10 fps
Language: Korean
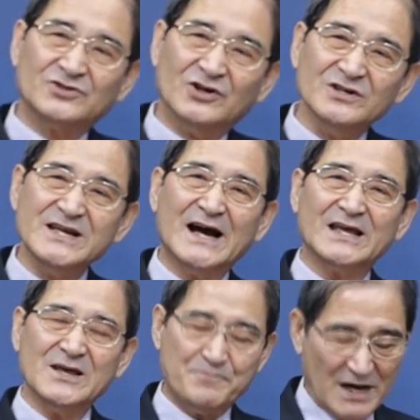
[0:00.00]

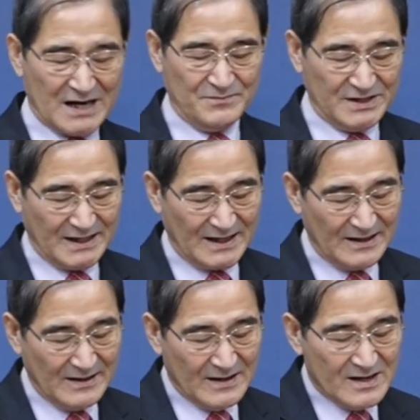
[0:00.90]
정리하기
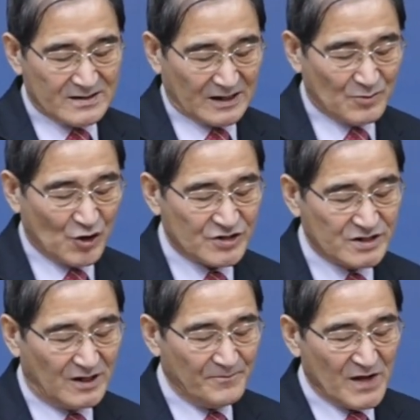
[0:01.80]
바랍니다.
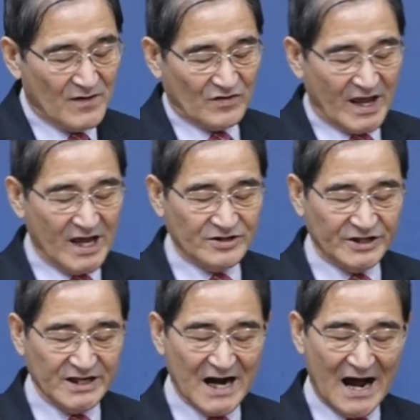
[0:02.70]
그러므로써 내
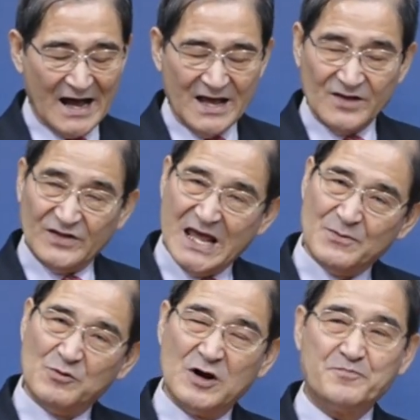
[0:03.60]
의가 내
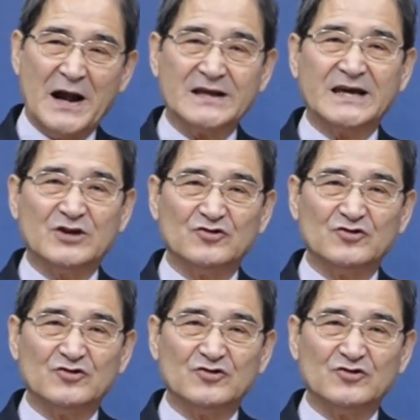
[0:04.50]
몸을 밝게